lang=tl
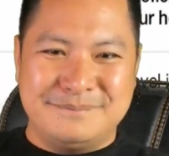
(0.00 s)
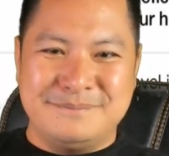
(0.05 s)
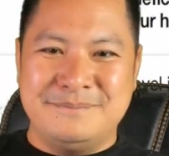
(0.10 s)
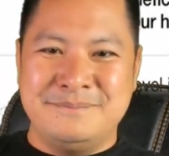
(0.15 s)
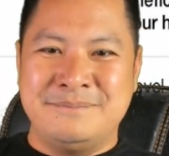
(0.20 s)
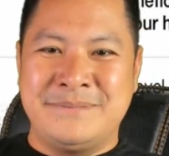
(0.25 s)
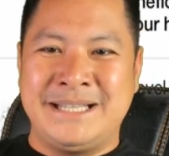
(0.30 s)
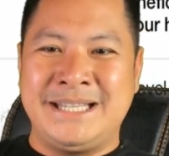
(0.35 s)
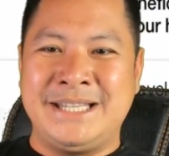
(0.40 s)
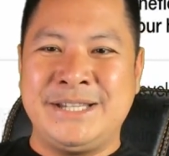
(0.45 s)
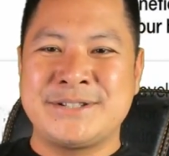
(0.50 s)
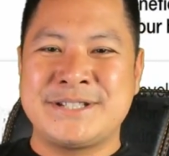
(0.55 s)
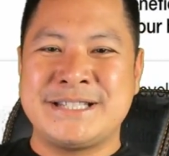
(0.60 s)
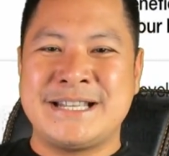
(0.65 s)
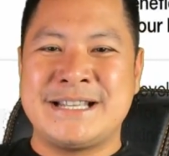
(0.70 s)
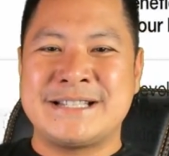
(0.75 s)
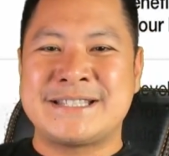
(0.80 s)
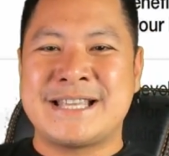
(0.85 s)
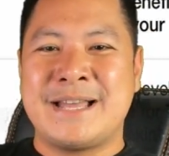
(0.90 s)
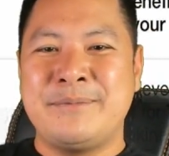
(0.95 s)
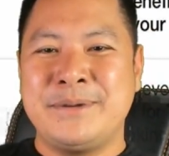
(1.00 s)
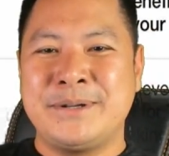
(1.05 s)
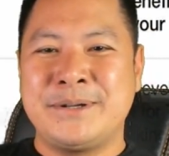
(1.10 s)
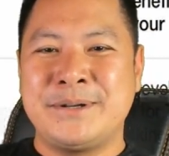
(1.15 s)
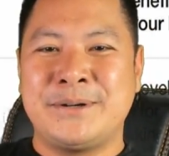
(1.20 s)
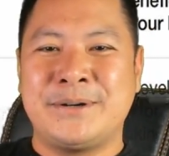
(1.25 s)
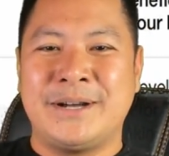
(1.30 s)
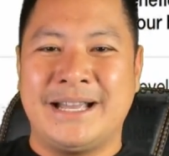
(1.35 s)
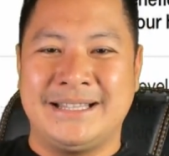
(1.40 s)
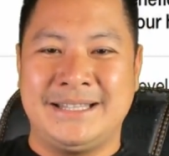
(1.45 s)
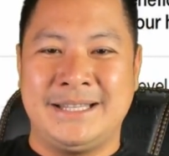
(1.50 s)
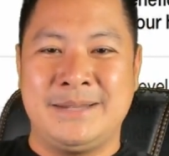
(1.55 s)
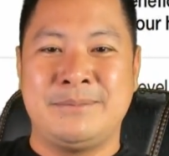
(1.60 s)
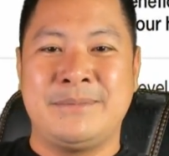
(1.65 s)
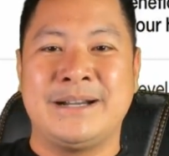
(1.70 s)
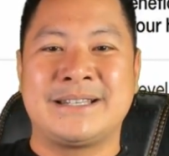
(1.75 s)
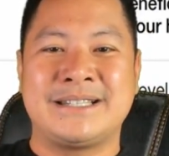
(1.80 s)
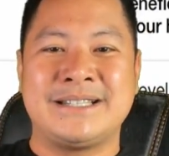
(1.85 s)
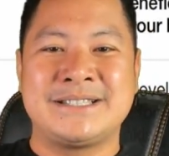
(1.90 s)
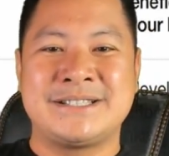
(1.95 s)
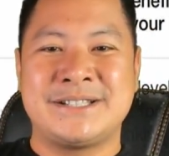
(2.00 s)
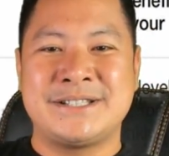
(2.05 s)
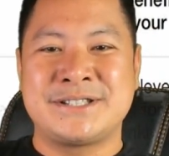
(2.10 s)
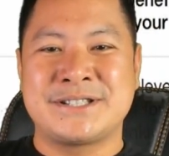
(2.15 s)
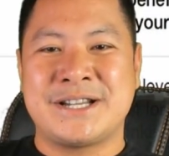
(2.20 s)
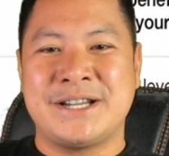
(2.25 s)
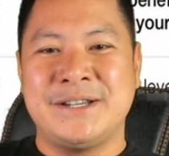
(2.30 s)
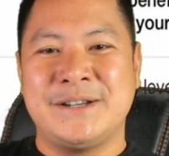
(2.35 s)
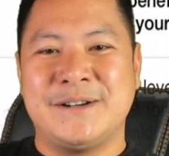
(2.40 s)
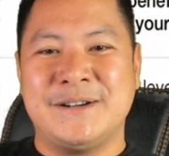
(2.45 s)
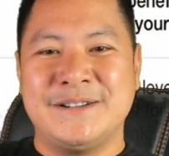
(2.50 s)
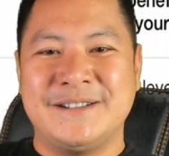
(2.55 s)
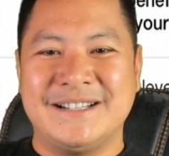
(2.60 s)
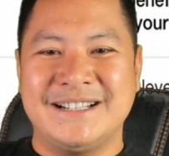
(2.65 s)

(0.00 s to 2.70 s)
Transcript: mali yung sinasabi ko, eh di mag-research kayo.